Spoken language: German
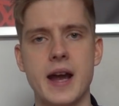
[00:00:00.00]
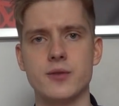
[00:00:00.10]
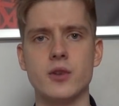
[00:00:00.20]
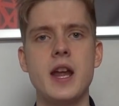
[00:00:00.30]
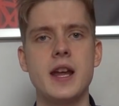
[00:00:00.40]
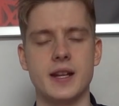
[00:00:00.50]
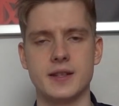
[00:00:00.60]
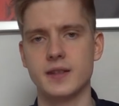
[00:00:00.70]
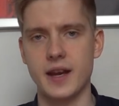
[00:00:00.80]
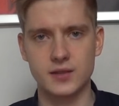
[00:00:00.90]
Also da
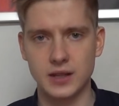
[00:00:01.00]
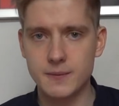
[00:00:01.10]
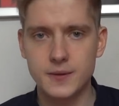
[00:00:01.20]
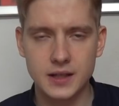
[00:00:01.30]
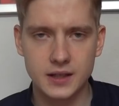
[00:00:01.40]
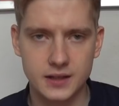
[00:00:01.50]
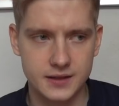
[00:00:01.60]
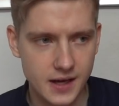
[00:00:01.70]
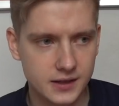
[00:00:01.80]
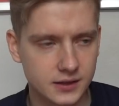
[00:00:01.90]
sind extrem viele
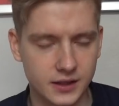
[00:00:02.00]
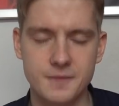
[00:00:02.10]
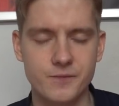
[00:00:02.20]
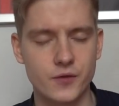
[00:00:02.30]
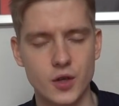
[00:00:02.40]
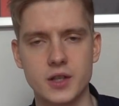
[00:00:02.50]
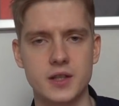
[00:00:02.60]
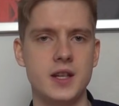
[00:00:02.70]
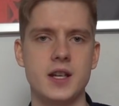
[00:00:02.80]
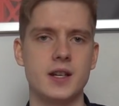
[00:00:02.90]
Sachen drin, wirklich,
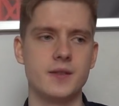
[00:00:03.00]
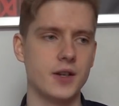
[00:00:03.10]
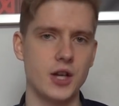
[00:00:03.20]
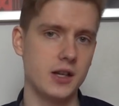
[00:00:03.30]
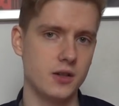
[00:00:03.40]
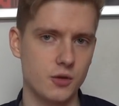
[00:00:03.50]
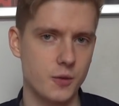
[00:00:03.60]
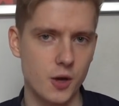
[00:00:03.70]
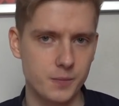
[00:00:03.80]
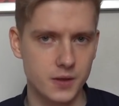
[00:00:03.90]
die ihr wahrscheinlich noch
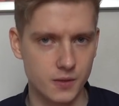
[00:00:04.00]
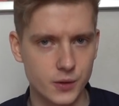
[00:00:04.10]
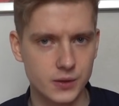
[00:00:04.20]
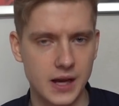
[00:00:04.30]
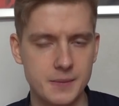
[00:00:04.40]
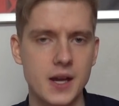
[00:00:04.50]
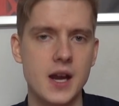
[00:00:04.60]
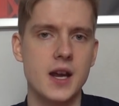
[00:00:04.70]
überhaupt nicht gewusst habt,